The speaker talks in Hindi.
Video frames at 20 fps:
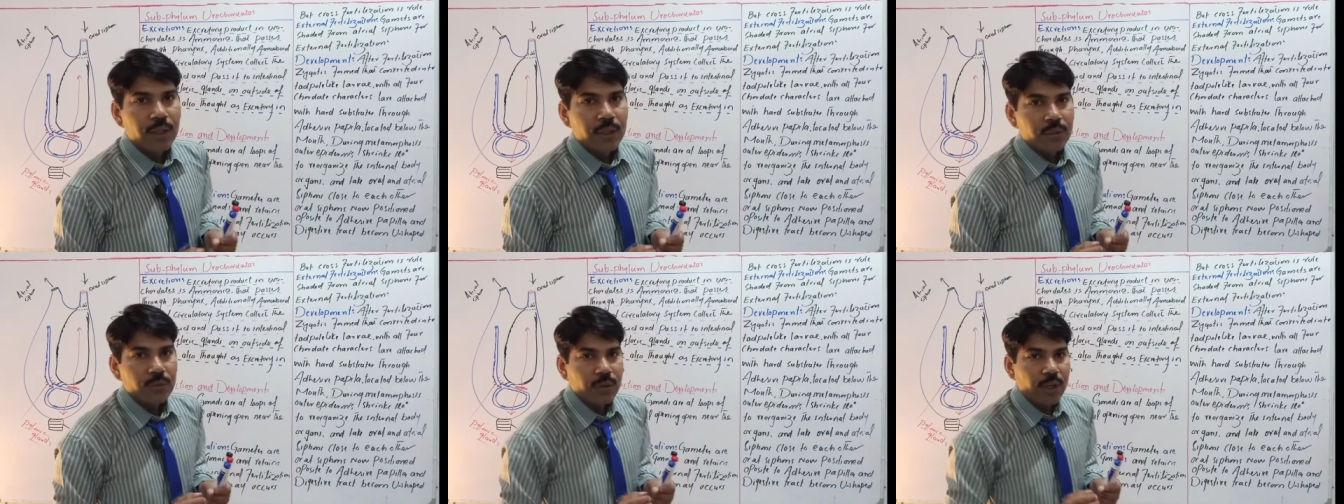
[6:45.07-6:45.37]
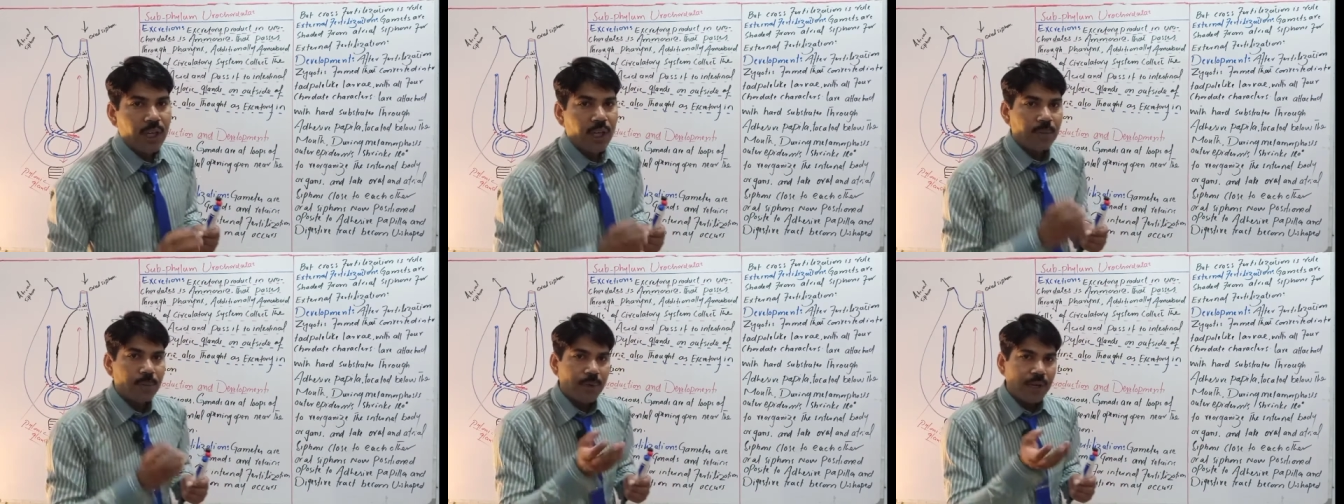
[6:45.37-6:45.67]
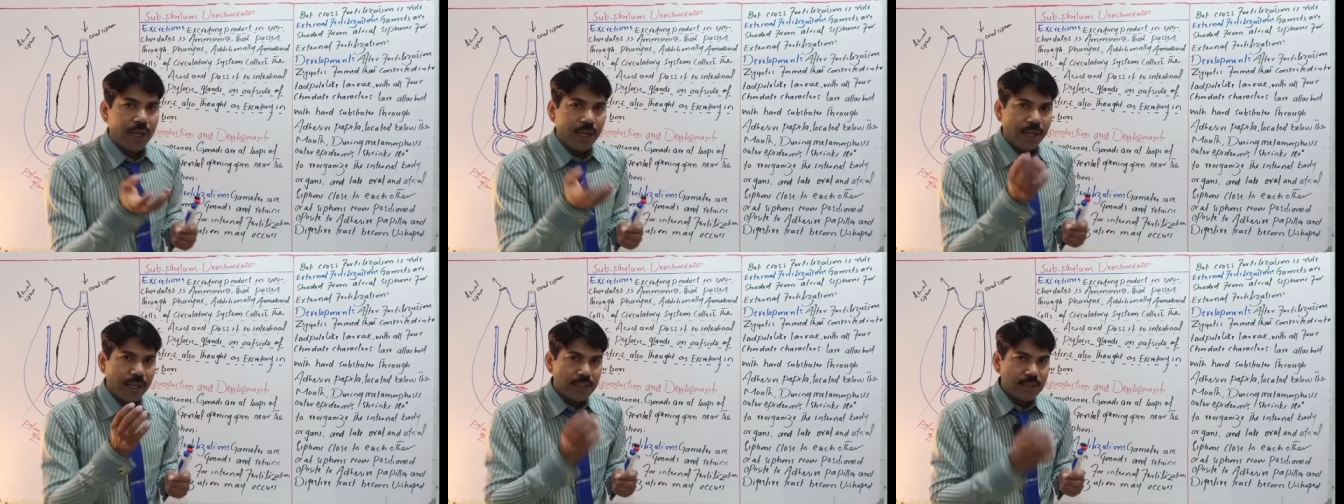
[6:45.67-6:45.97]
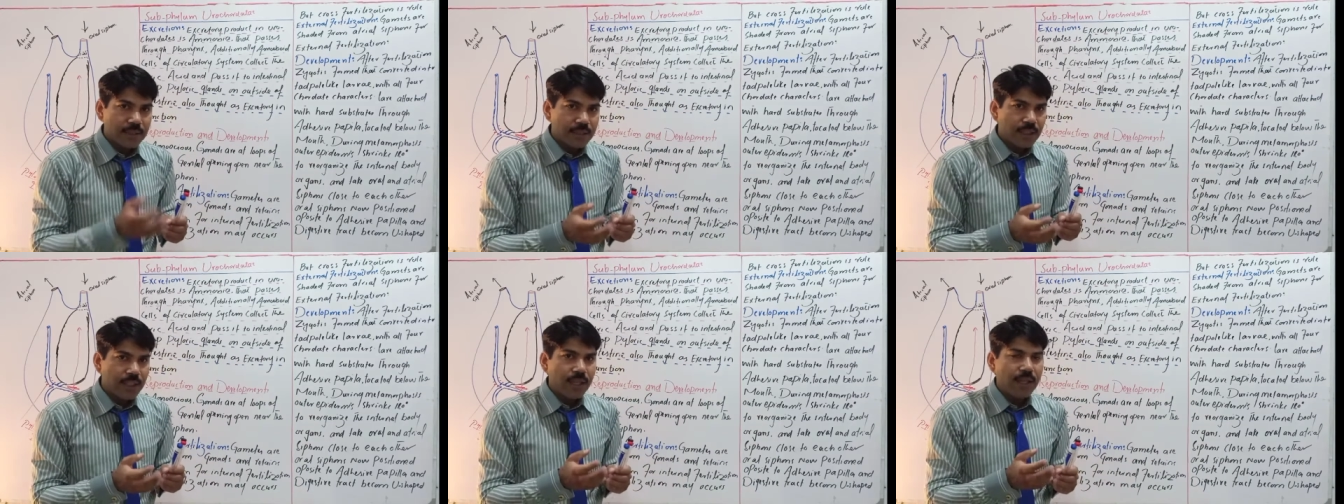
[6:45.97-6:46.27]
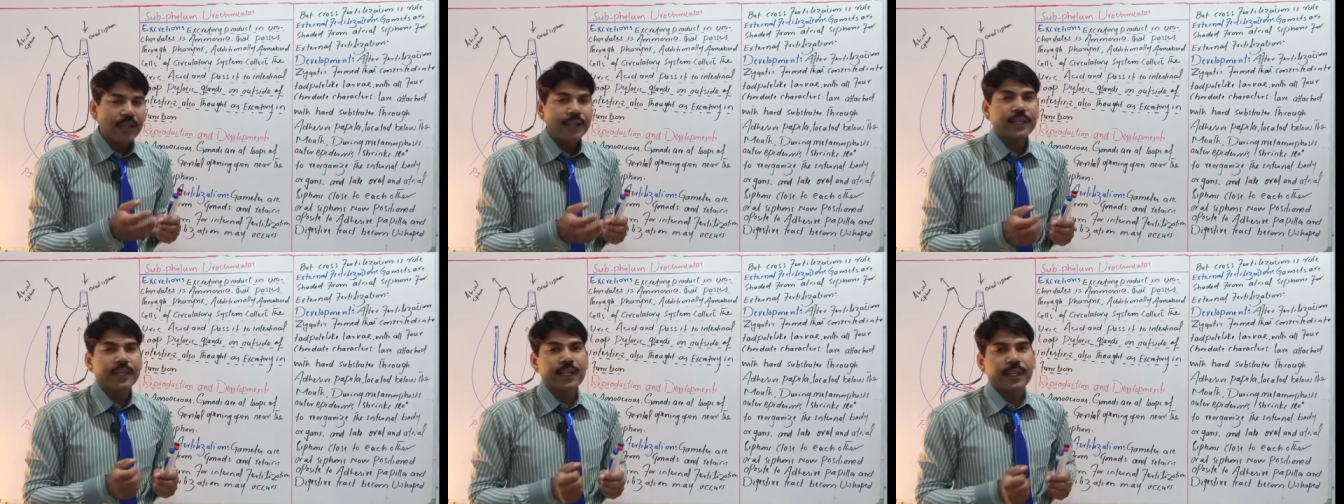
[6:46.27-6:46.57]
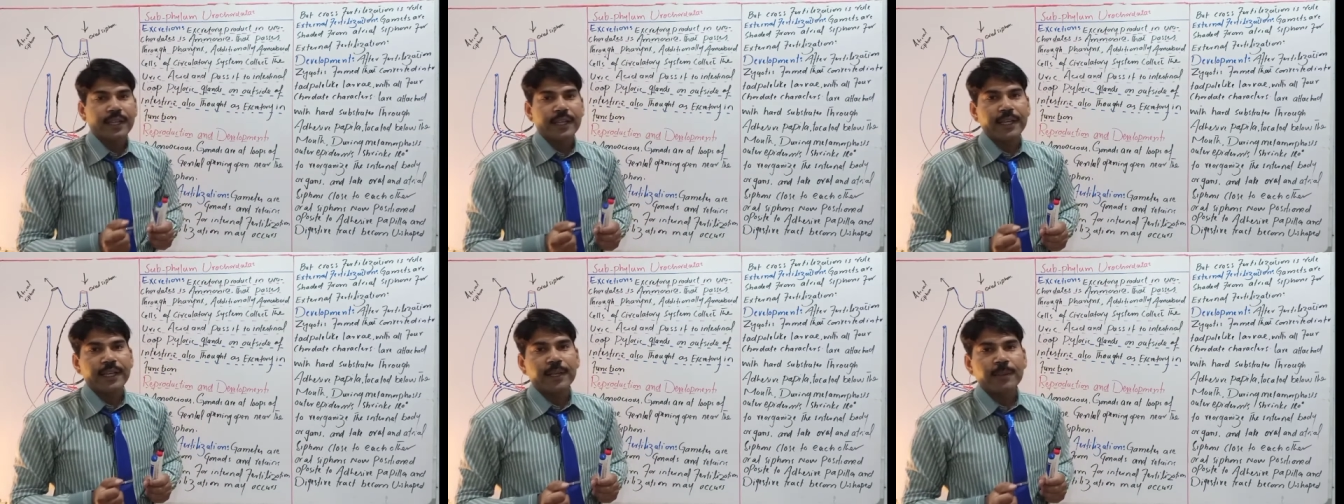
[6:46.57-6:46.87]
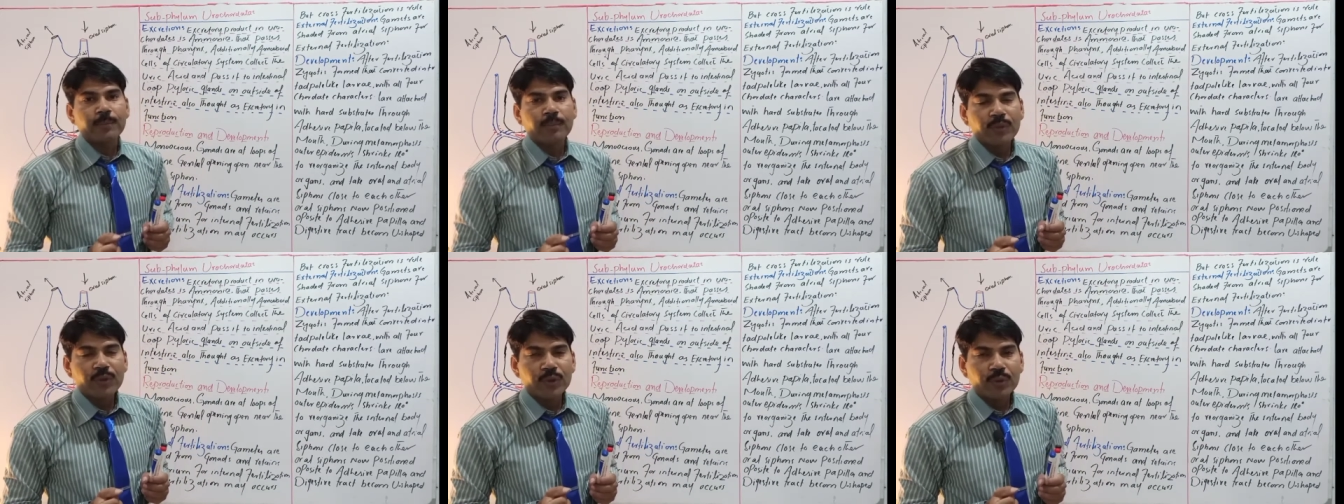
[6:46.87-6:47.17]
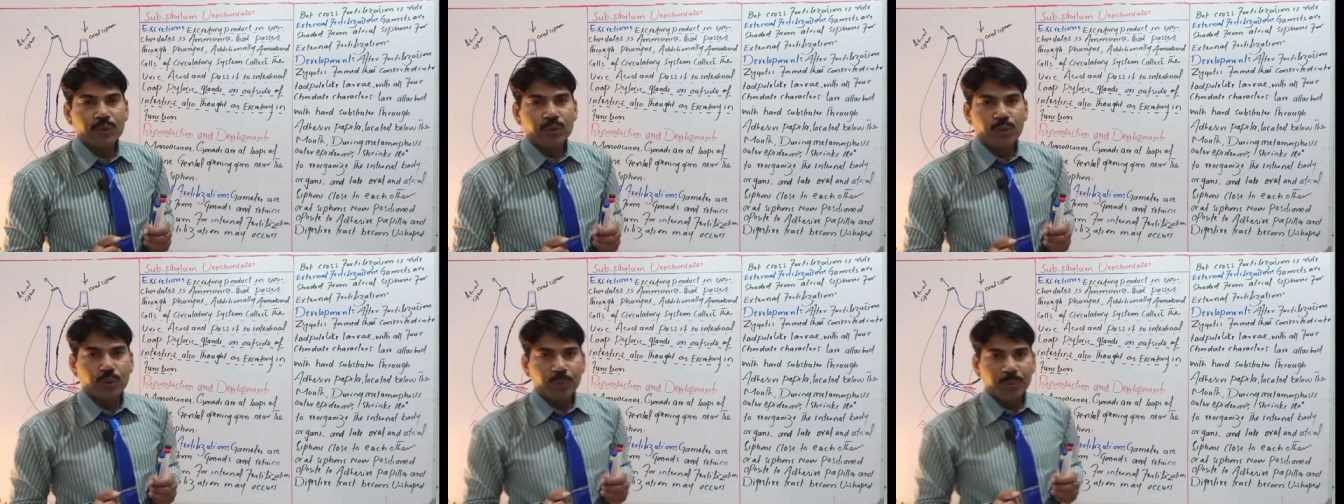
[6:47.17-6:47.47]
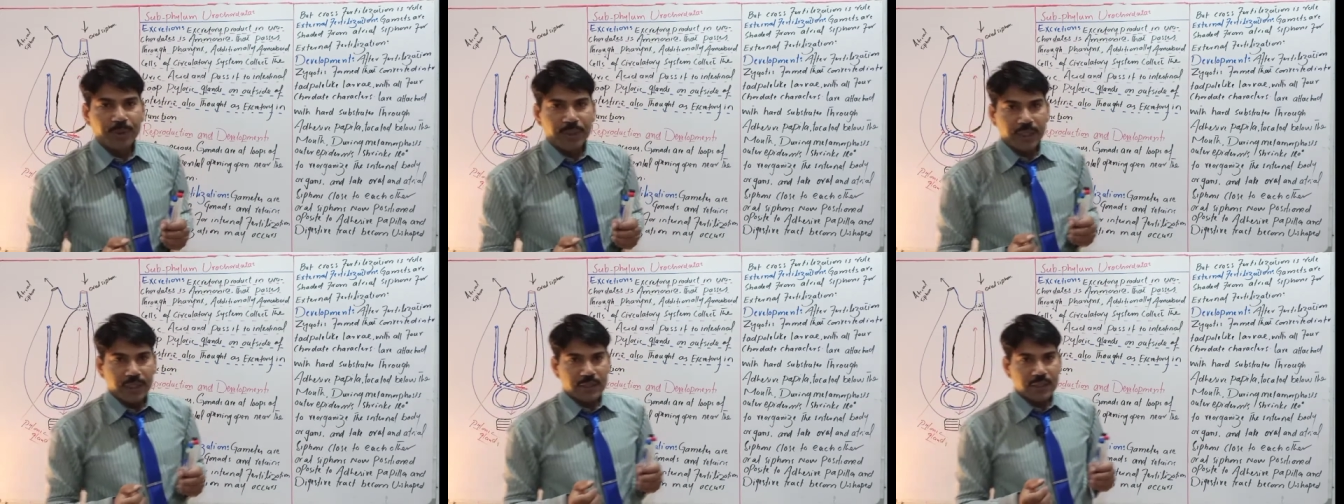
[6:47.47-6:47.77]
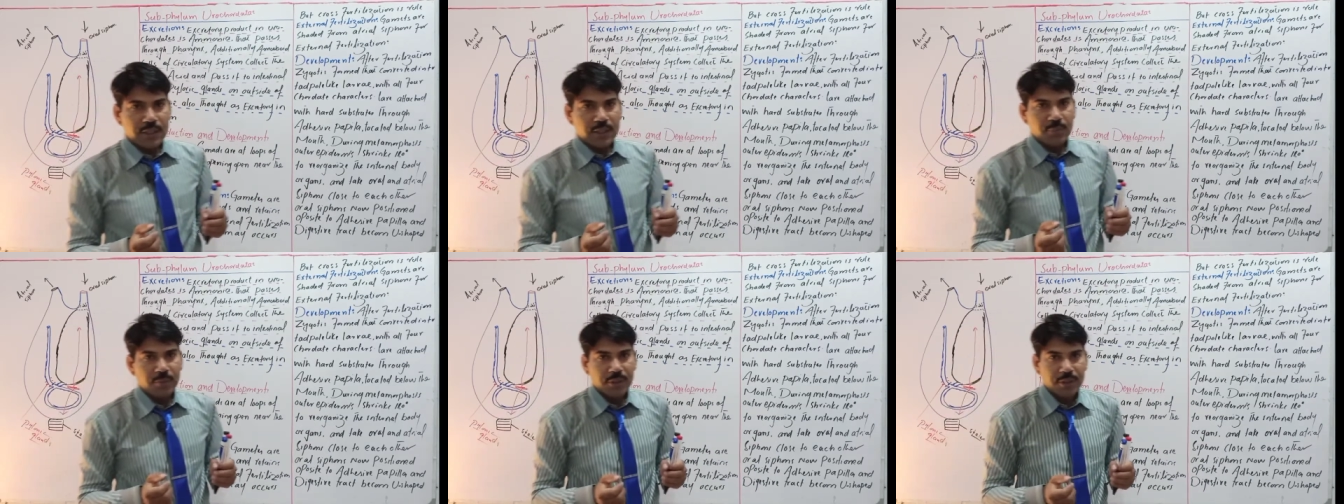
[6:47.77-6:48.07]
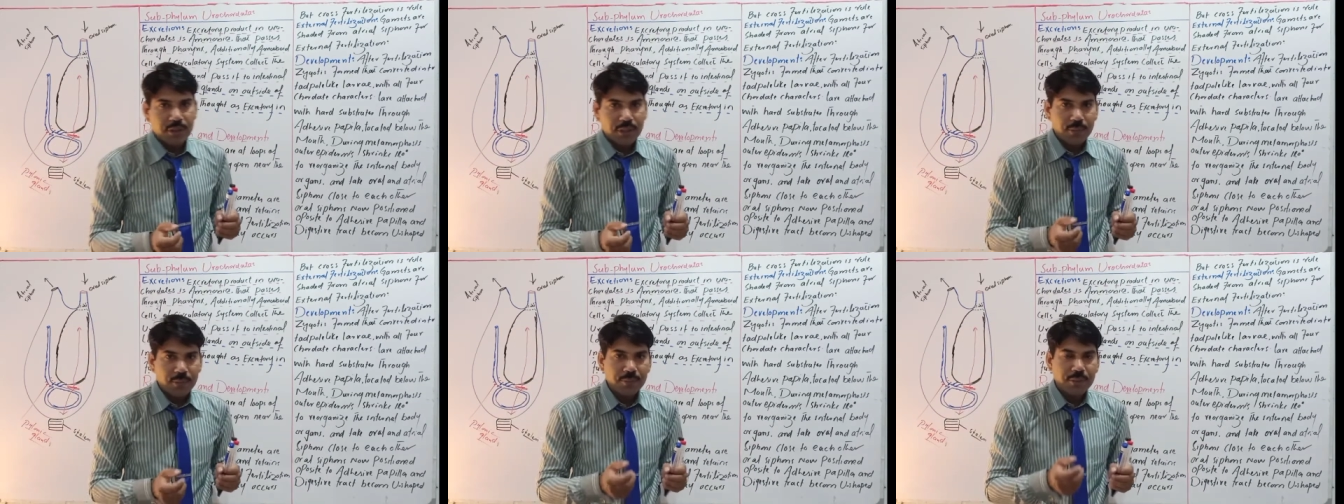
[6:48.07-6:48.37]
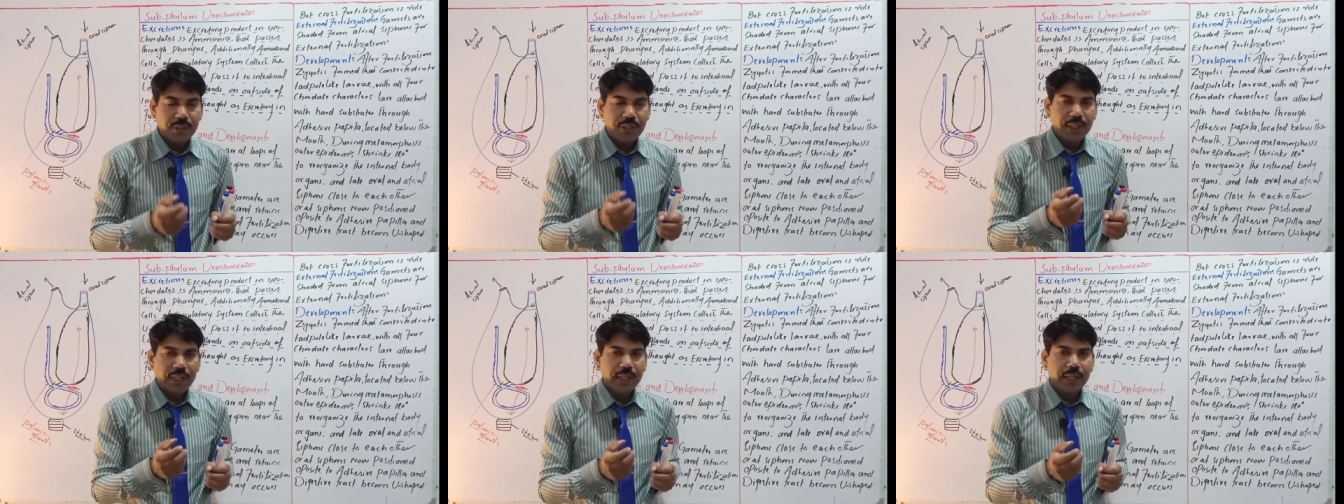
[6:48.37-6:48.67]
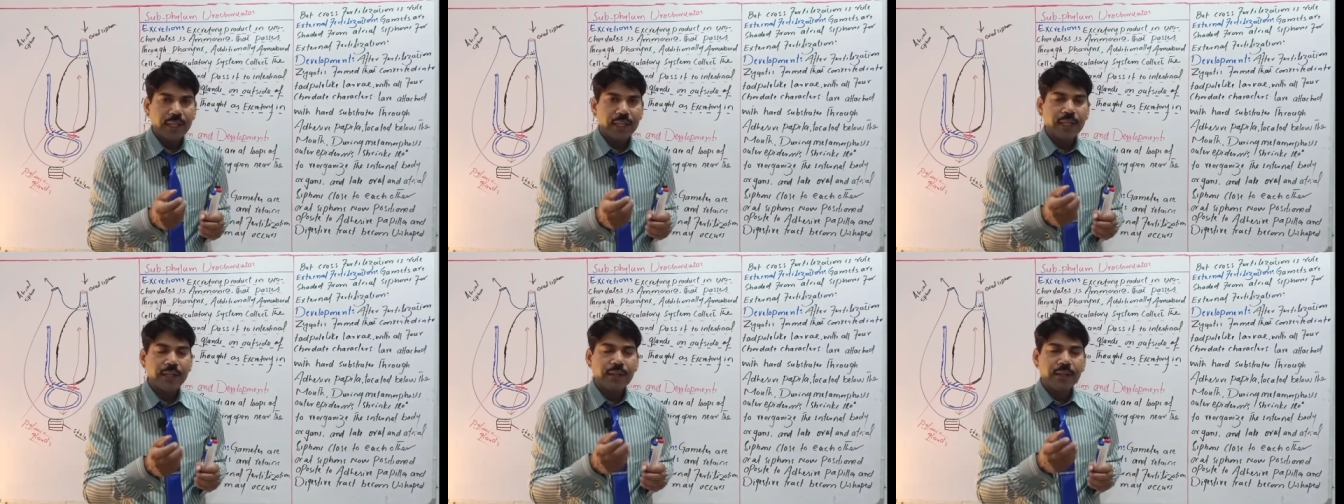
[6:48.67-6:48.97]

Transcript: तो अब ऐसा अगर है तो फिर इसका मतलब ये है